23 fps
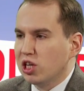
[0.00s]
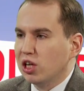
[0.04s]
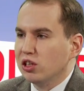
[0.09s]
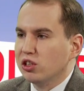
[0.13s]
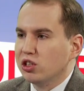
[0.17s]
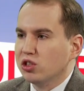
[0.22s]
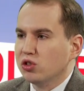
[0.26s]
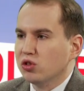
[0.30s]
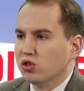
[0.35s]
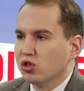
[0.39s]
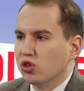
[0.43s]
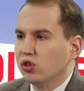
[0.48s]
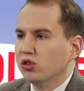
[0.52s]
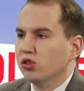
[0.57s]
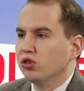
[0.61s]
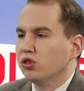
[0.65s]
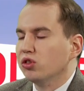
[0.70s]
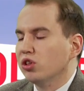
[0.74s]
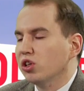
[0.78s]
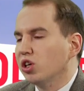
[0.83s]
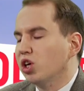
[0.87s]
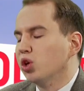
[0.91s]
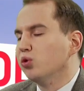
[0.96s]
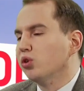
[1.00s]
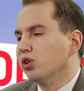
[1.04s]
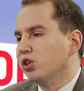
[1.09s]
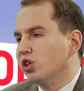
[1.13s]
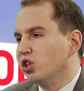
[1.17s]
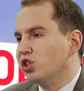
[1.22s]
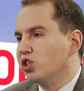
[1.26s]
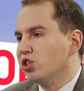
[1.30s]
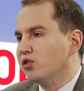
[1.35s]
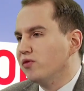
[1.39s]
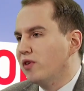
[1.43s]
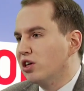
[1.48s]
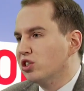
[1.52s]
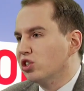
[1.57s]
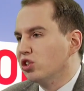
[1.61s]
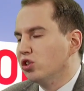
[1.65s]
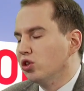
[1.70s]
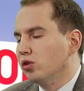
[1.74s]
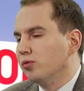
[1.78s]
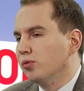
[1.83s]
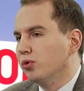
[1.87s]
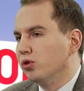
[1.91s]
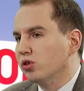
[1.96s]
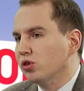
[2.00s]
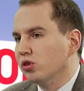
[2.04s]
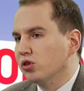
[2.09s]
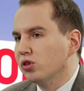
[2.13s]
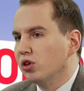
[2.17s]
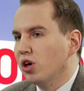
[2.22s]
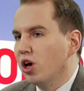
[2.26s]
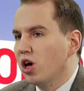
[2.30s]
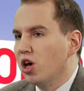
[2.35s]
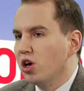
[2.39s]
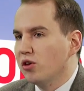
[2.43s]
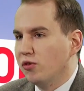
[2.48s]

Stany Zjednoczone. No ten kierunek też jest ważny, no bo od